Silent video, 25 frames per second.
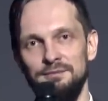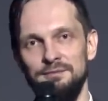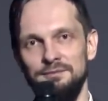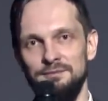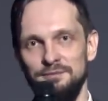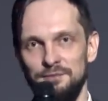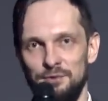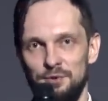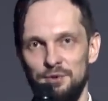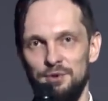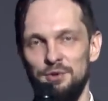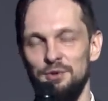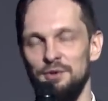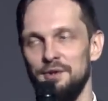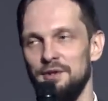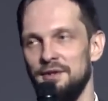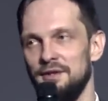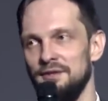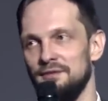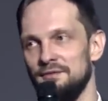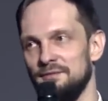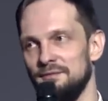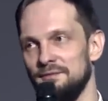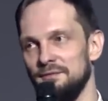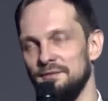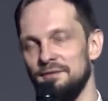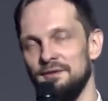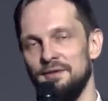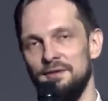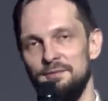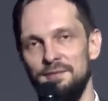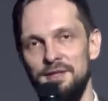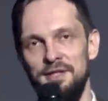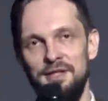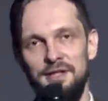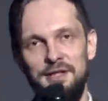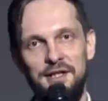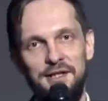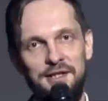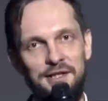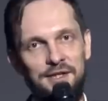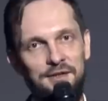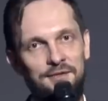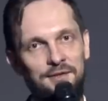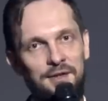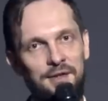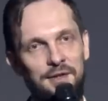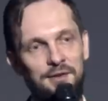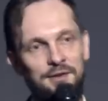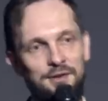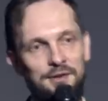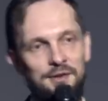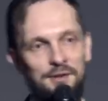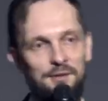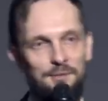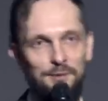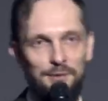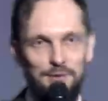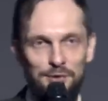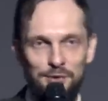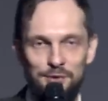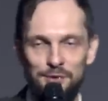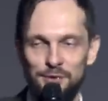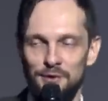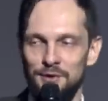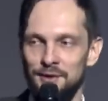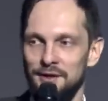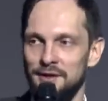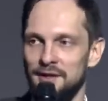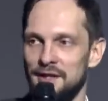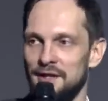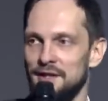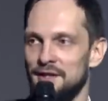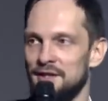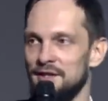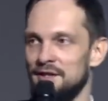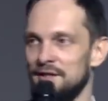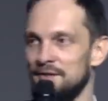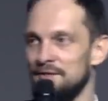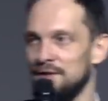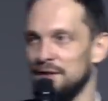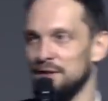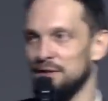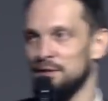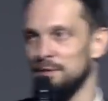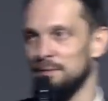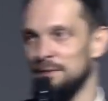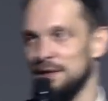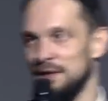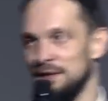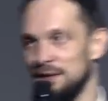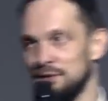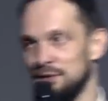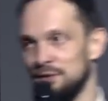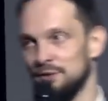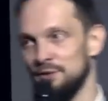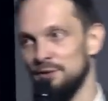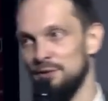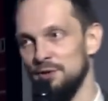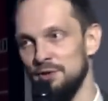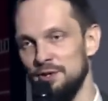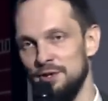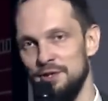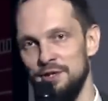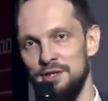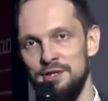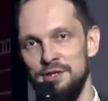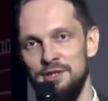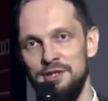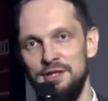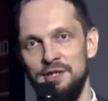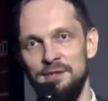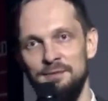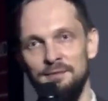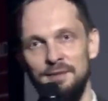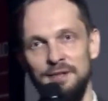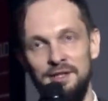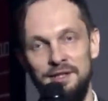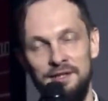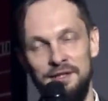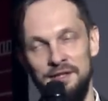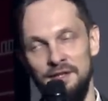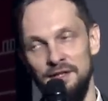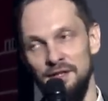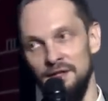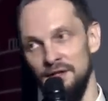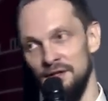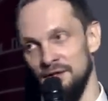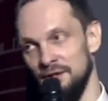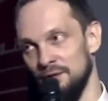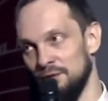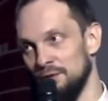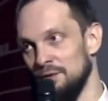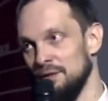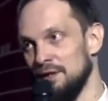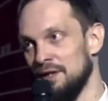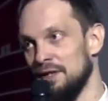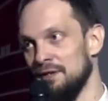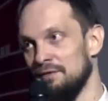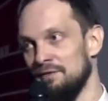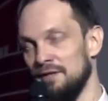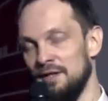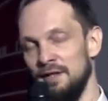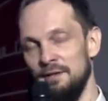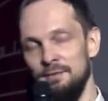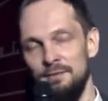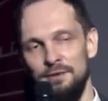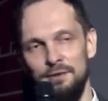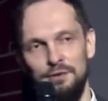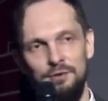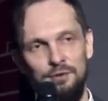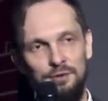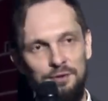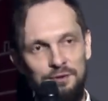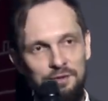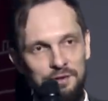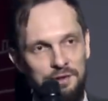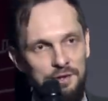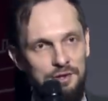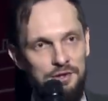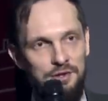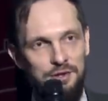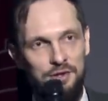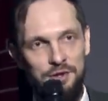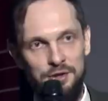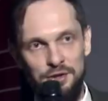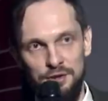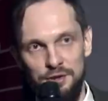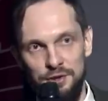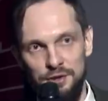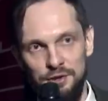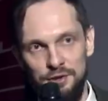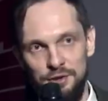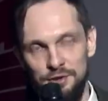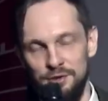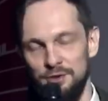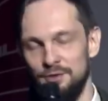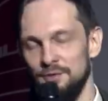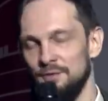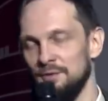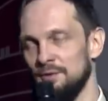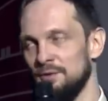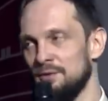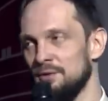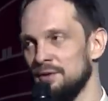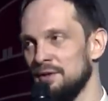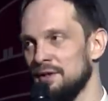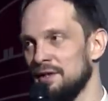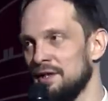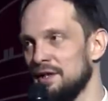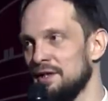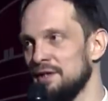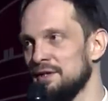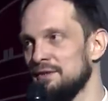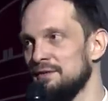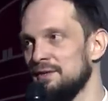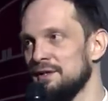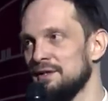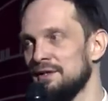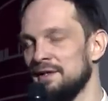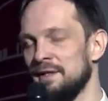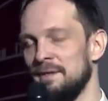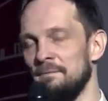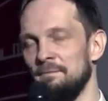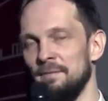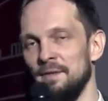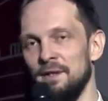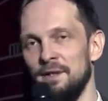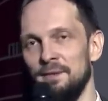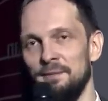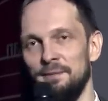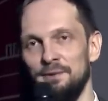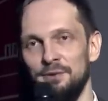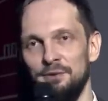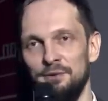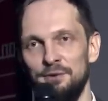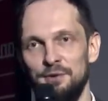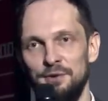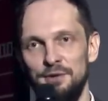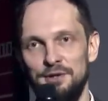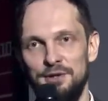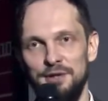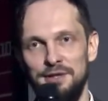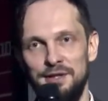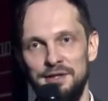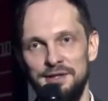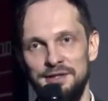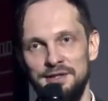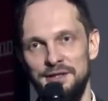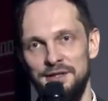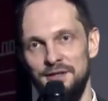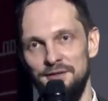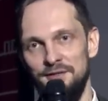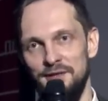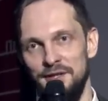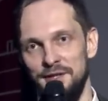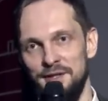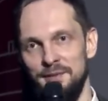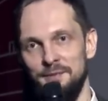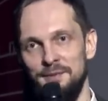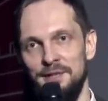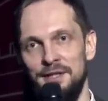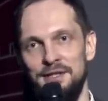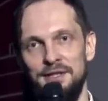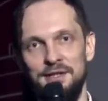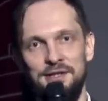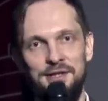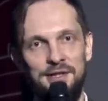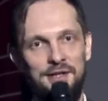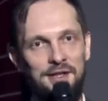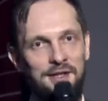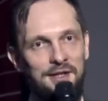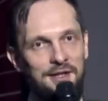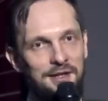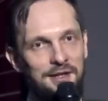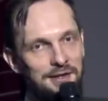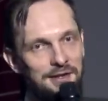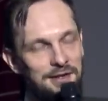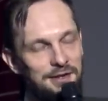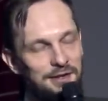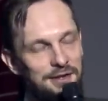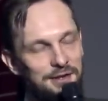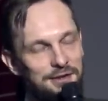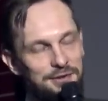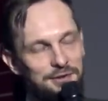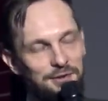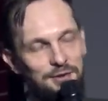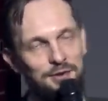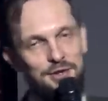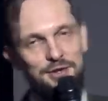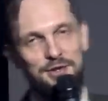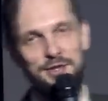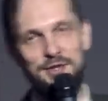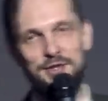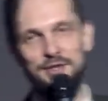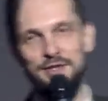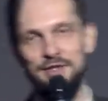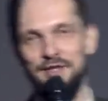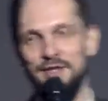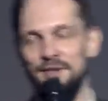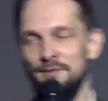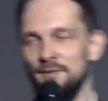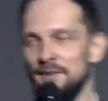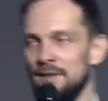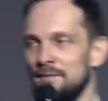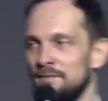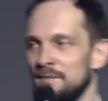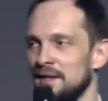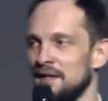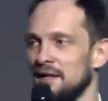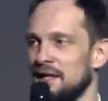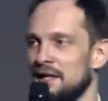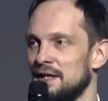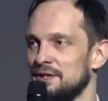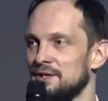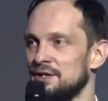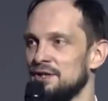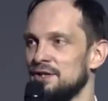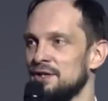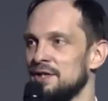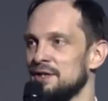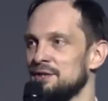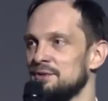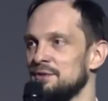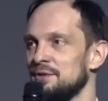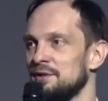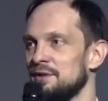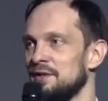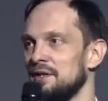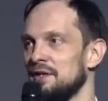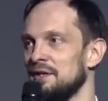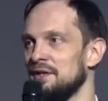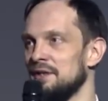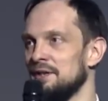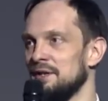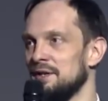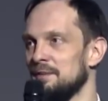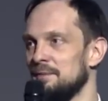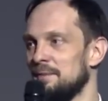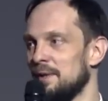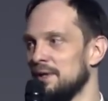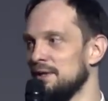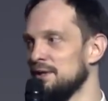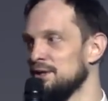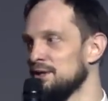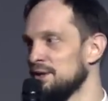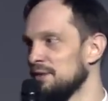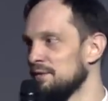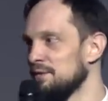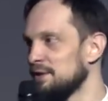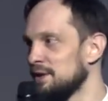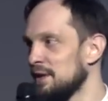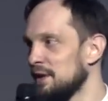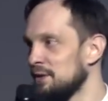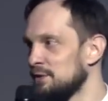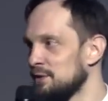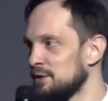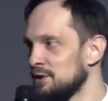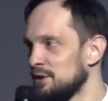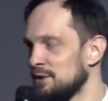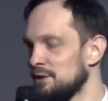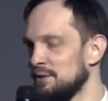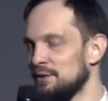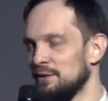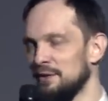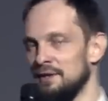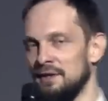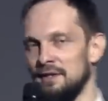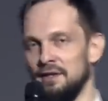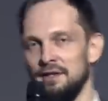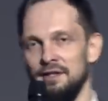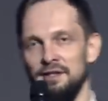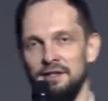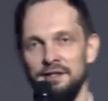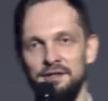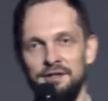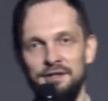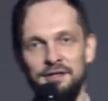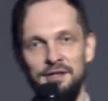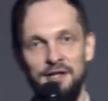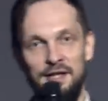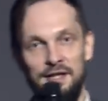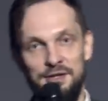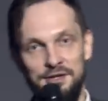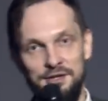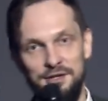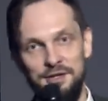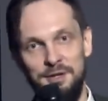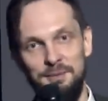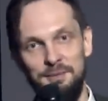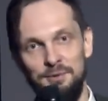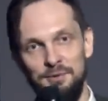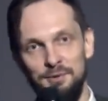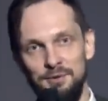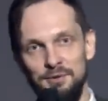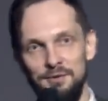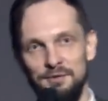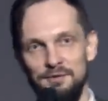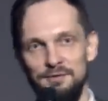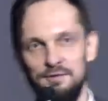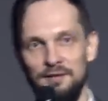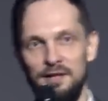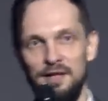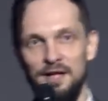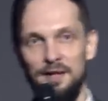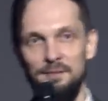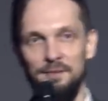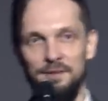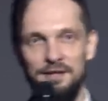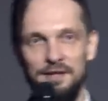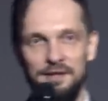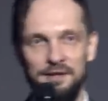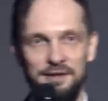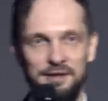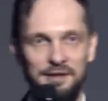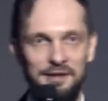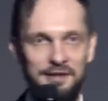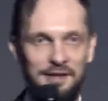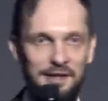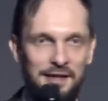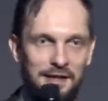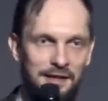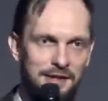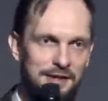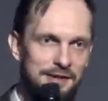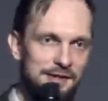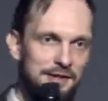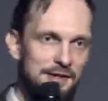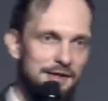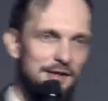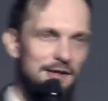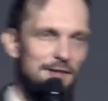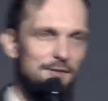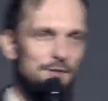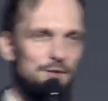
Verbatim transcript: ученые в Америке открывают Плутон как девятую планету Солнечной системы. И долгое время, до 2006 года, как известно, Плутон считался девятой планетой Солнечной системы, а сейчас он понижен в статусе до транснептунового объекта, да, из-за того,